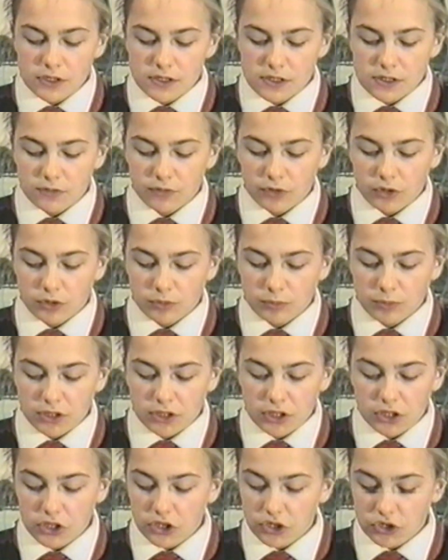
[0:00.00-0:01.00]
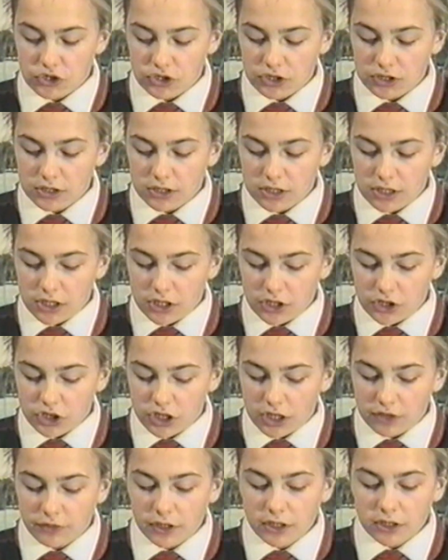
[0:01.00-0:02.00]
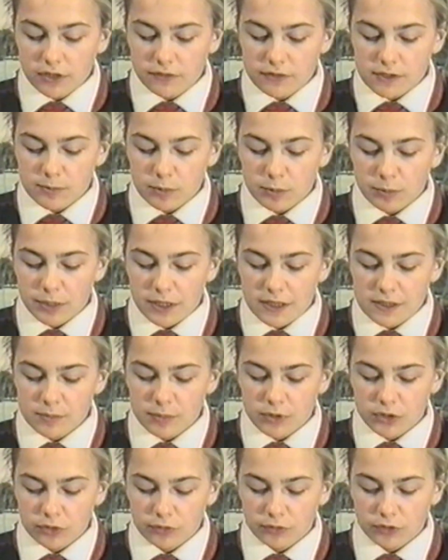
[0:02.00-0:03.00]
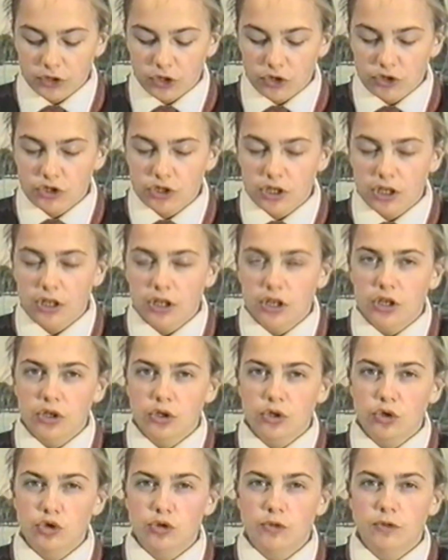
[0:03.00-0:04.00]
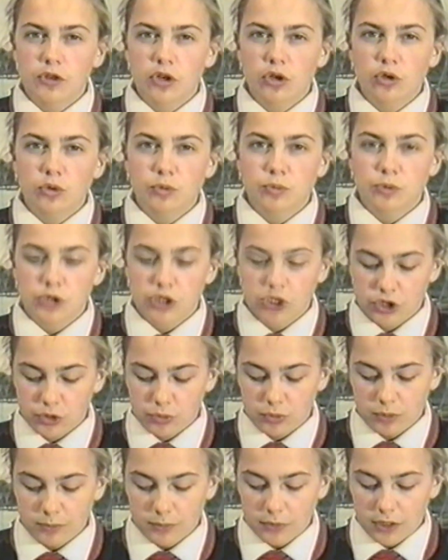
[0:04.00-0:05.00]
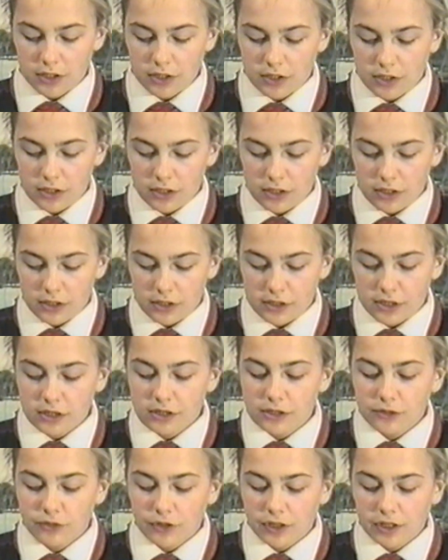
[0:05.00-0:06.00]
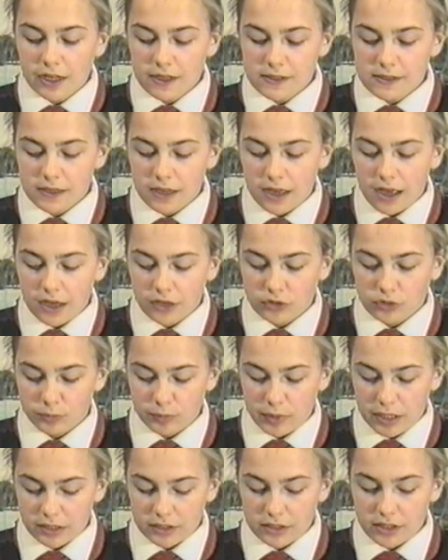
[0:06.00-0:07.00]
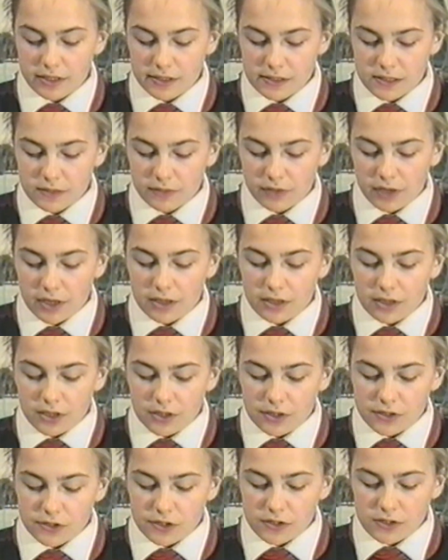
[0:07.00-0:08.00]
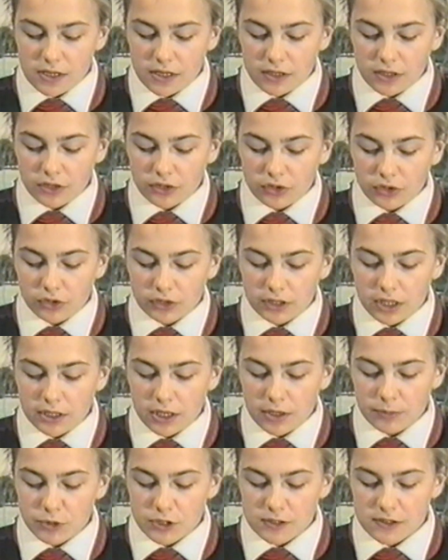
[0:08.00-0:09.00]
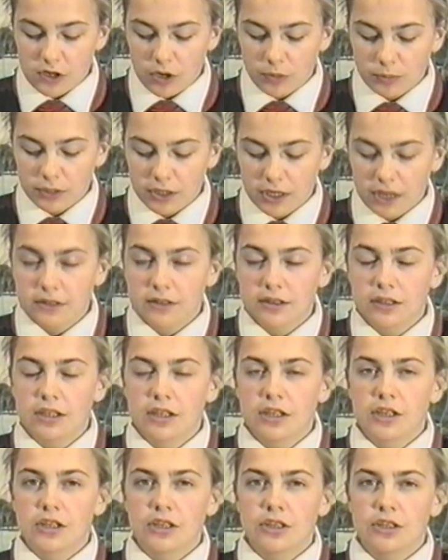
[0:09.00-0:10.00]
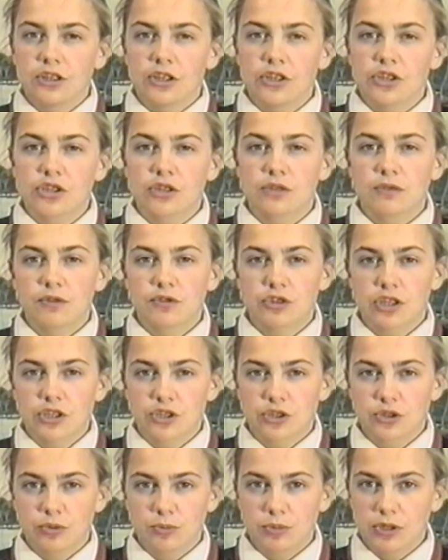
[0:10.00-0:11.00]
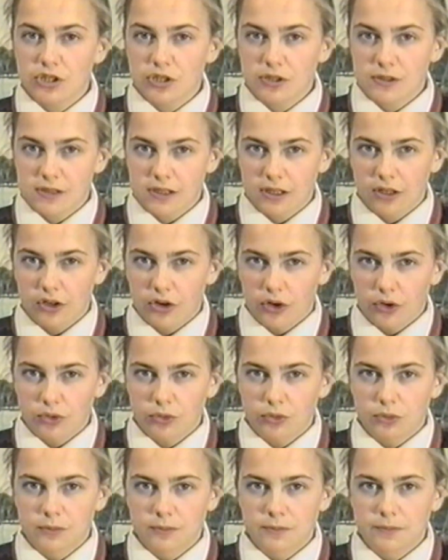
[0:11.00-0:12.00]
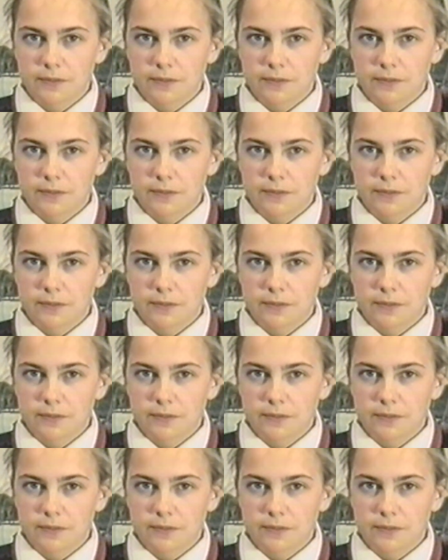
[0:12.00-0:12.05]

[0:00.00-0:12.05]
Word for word: Kierownictwo gminy liczy, że efekty współpracy będą widoczne już w roku przyszłym. Ratyfikacja aktu partnerstwa zostanie dokonana przez obie rady jeszcze we wrześniu bieżącego